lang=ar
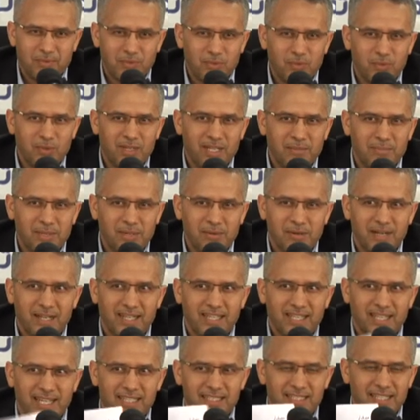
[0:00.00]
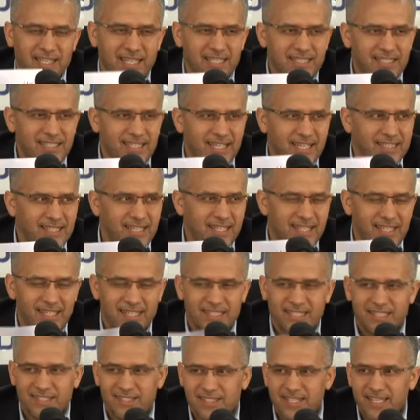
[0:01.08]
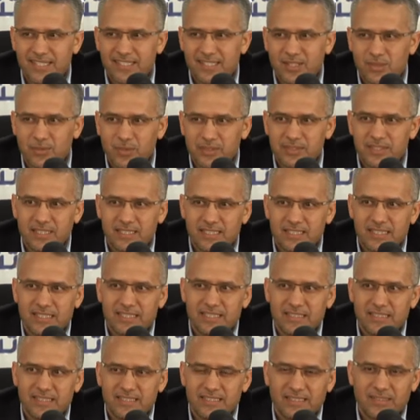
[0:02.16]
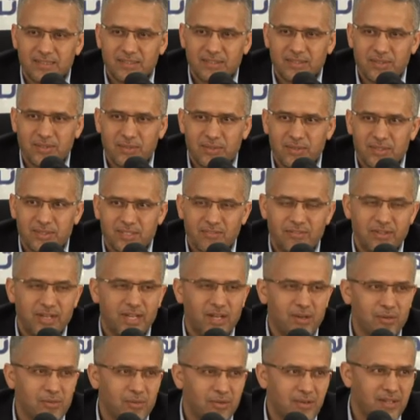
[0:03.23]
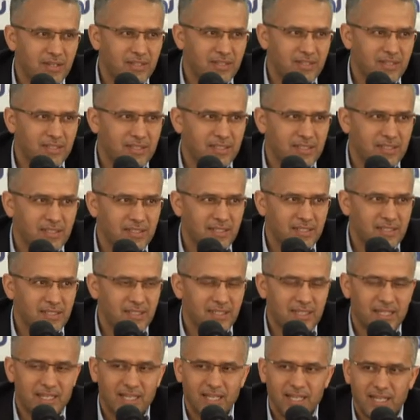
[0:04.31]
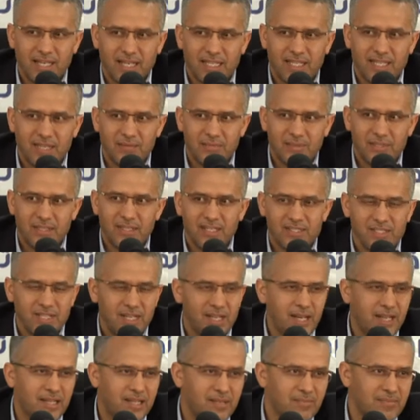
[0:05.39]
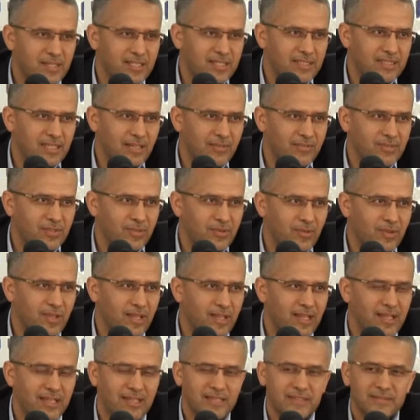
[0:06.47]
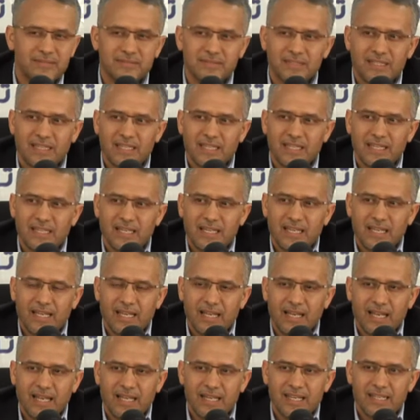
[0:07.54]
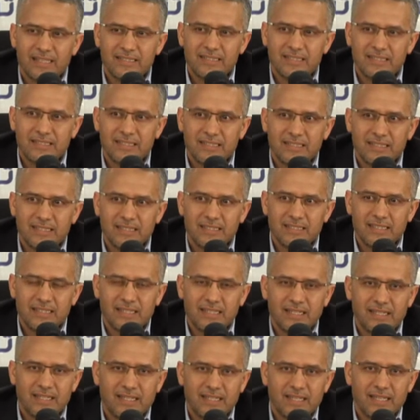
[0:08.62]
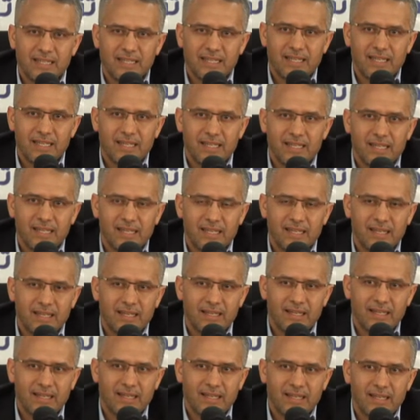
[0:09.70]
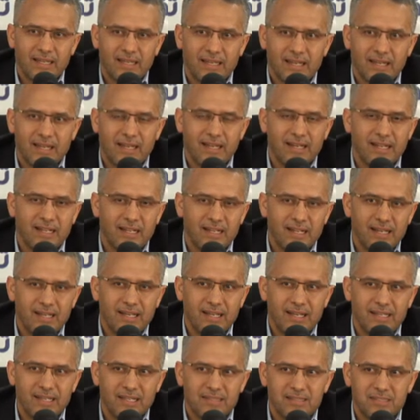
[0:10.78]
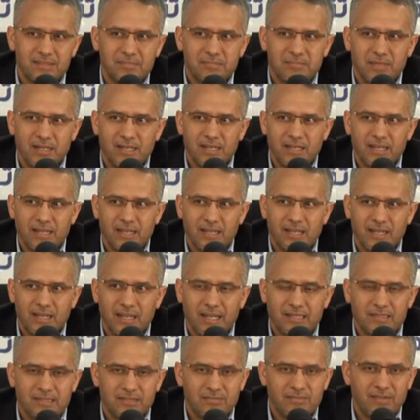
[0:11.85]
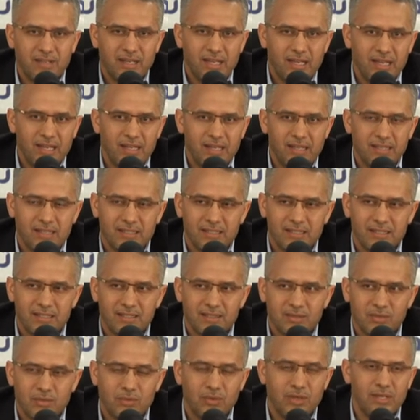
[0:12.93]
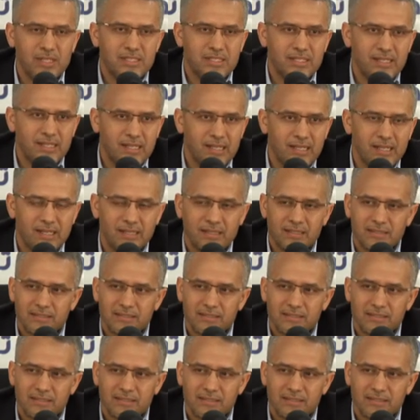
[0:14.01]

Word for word: أولى بواكر هذا هذا الإنجاز الوطني هو التفاعل الكبير جلالة الملك حفظه الله الذي آه، قرر أن يتم الاحتفال كل سنة